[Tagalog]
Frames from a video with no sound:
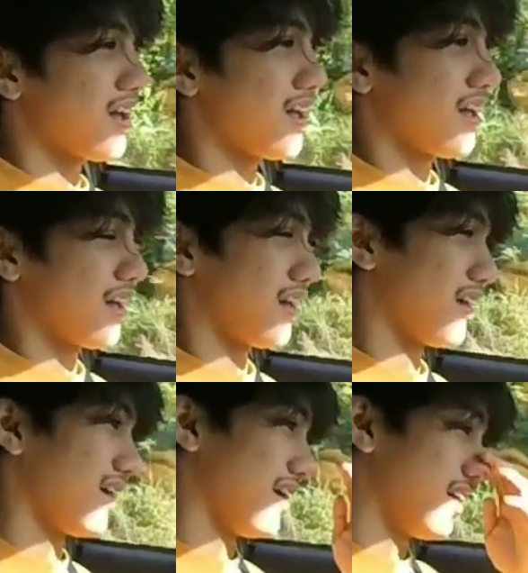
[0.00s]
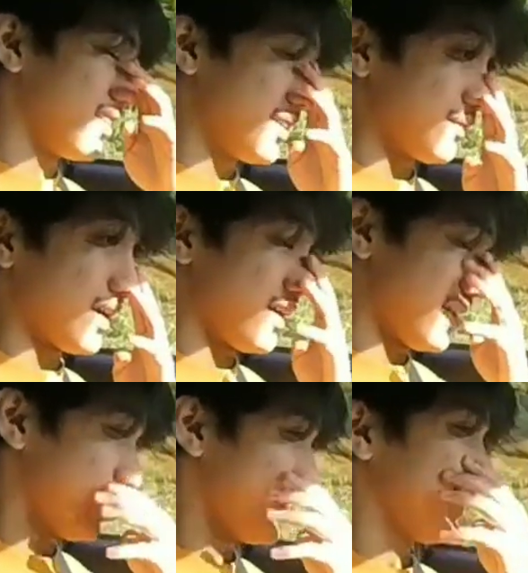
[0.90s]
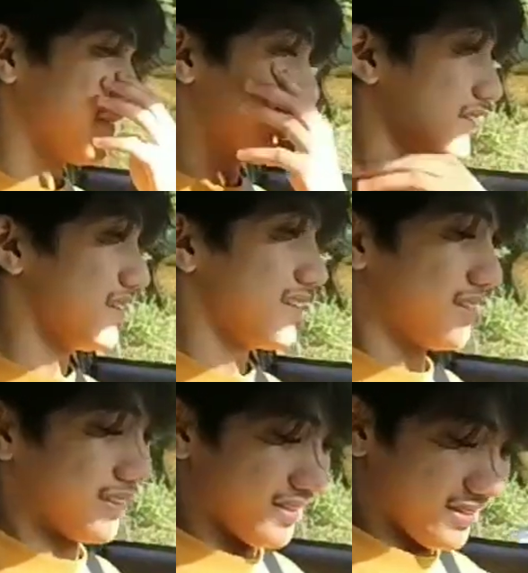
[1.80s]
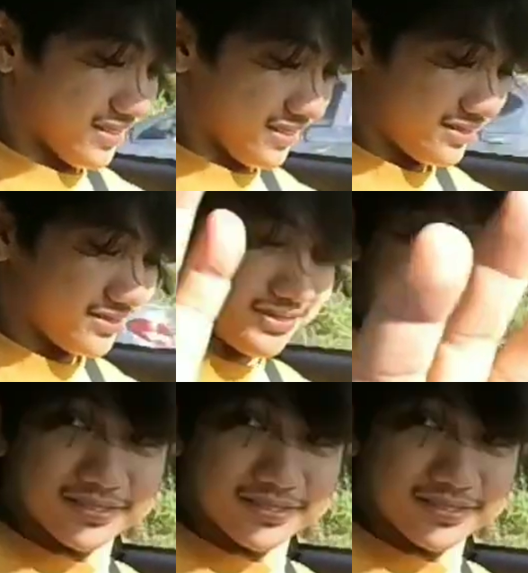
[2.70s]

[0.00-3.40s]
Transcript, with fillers: Yan, lubog. Una lagi pagka titigil ka, clutch